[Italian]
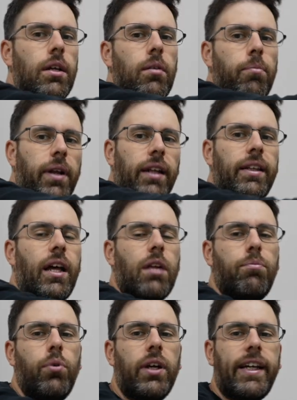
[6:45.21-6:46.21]
per andare
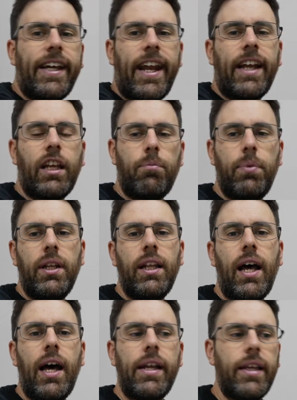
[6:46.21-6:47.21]
poi a creare
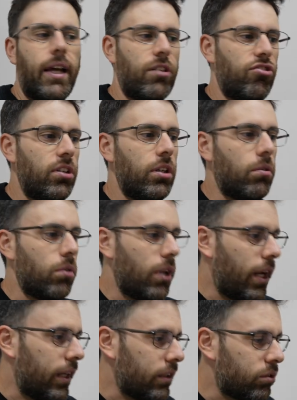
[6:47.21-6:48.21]
capillari a 5,
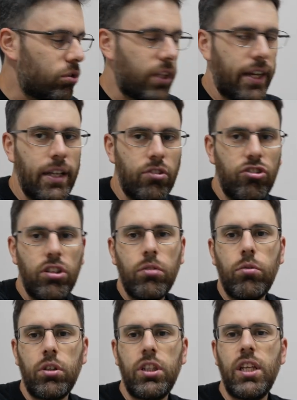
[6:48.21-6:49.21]
a 3,
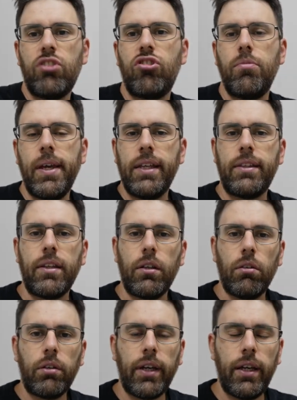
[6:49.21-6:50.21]
5, 10
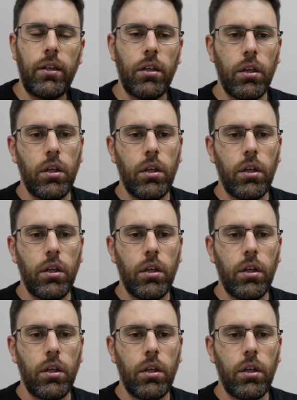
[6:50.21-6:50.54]
metri, ok?